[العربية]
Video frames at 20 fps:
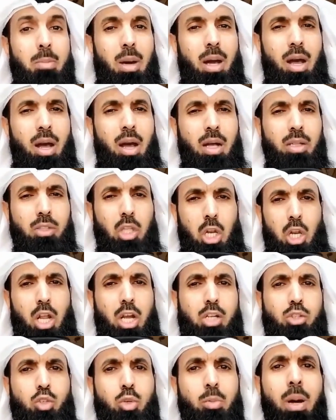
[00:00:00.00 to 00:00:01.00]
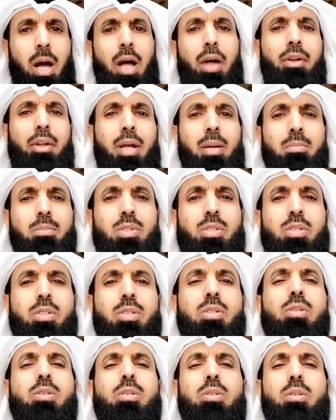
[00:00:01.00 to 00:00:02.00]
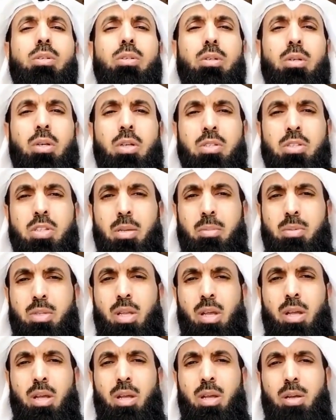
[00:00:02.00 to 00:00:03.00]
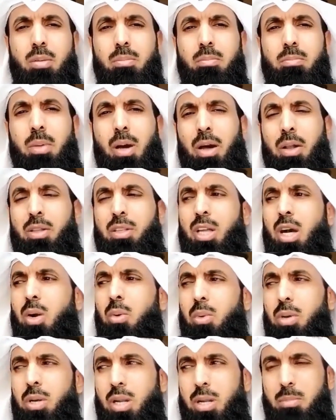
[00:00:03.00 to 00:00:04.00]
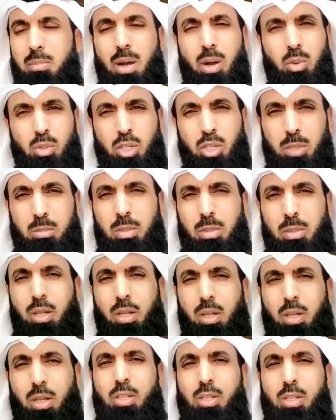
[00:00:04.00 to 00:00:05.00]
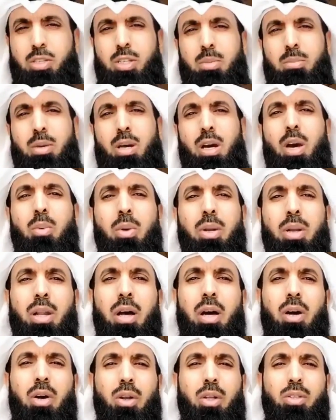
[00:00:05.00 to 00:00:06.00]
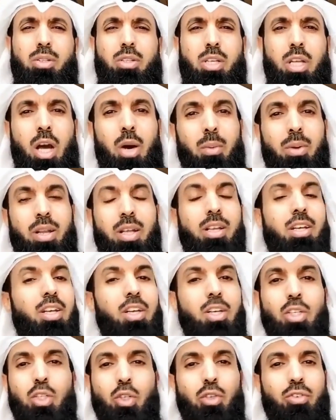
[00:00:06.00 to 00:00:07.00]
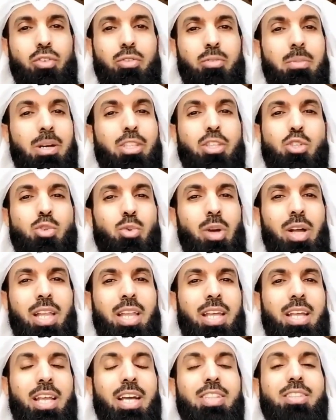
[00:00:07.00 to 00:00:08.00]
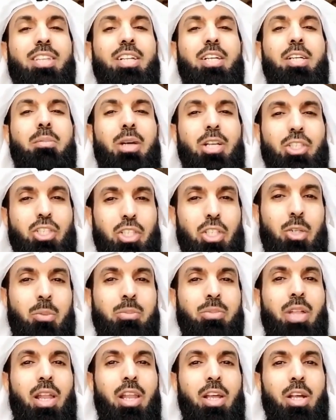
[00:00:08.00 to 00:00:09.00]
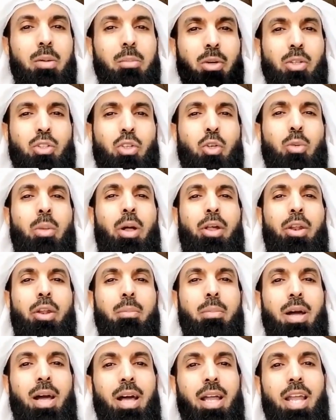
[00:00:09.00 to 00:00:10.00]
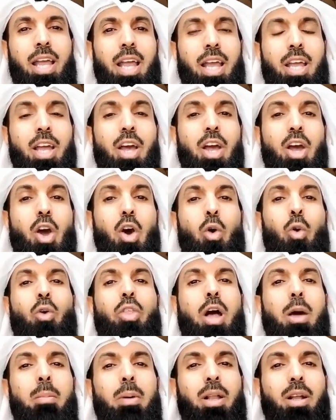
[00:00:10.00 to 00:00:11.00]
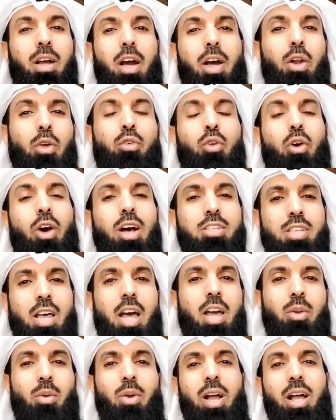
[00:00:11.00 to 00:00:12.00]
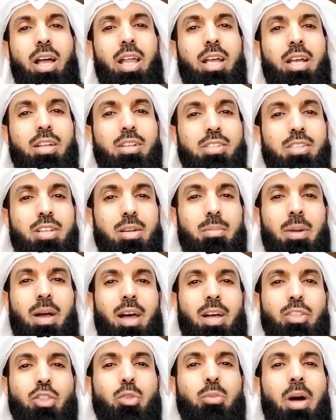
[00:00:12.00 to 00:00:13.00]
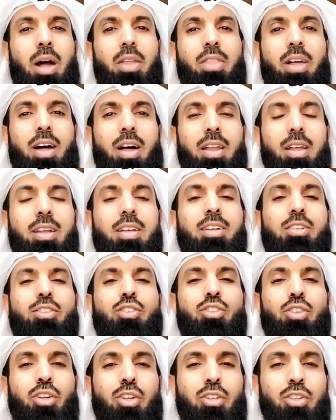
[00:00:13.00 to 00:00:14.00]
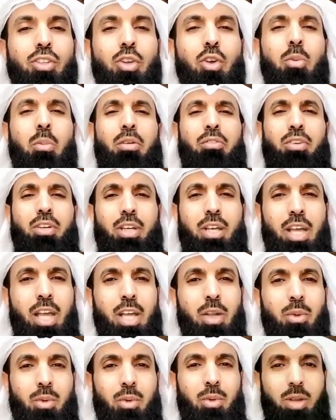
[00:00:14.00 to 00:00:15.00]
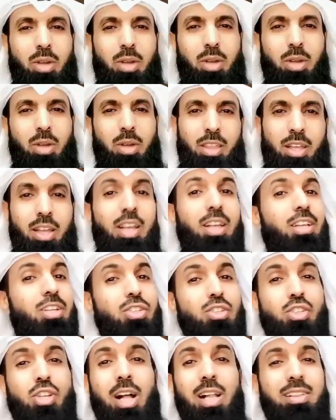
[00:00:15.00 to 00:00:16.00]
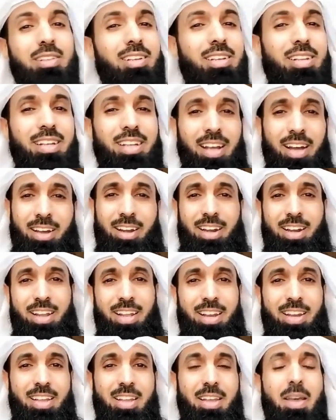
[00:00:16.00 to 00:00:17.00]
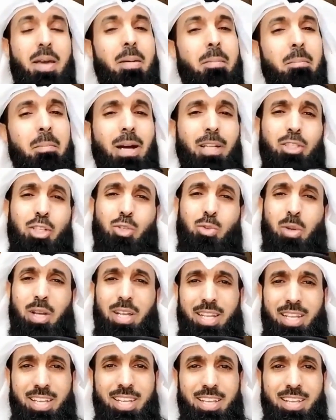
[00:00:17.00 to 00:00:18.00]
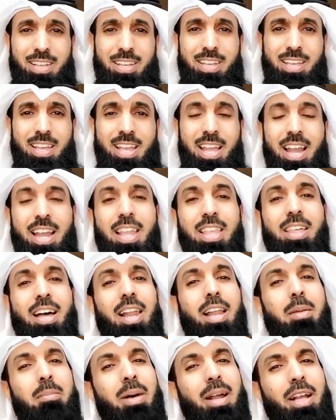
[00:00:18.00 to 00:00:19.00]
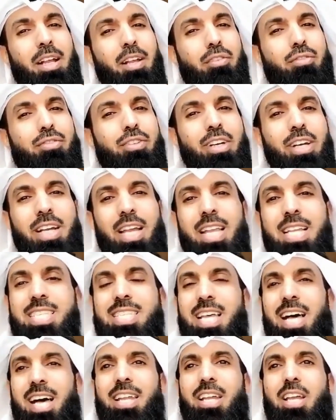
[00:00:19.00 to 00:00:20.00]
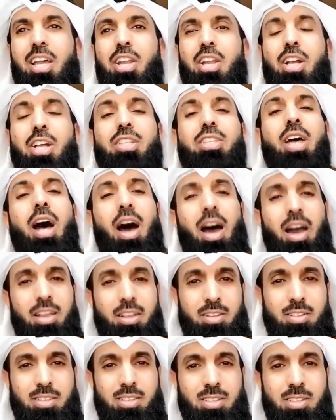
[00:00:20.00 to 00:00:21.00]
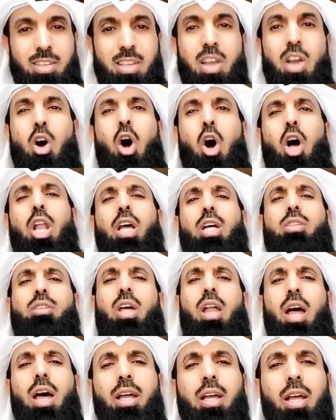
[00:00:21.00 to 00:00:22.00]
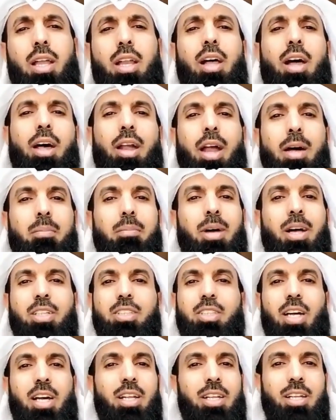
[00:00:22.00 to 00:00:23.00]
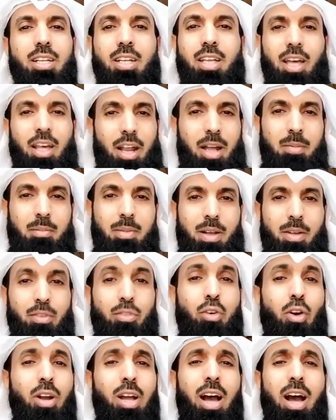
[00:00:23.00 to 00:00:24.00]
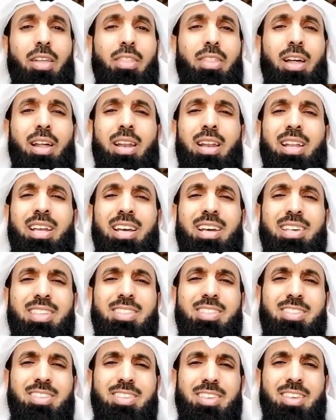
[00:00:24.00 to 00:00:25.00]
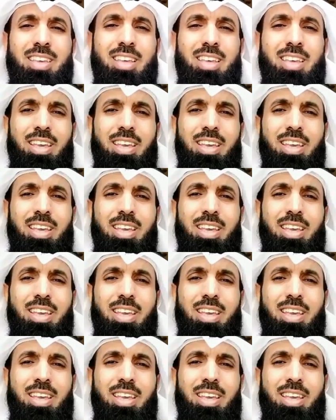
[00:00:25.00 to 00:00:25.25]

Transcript: إذا ما طلقت وما حرمت عزيمته باردة أو أنه ما هو جاب عزيمة أو أنه ردي أو أنه شوف ما تسوى عليك أنت الحين معشيهم مطلق مرتك ومحرمها عليك وذابعك خروف وخسائر راح عليك نص المعاش ومع ذلك أنت ردي وما فيك خير وكذا جال دينك آخر الليل ما تسوى عليك لذلك ما راح ينفعك لسانك انك تهايط علي طلاق على حرام عشان كرامه فوق هذا اللي غث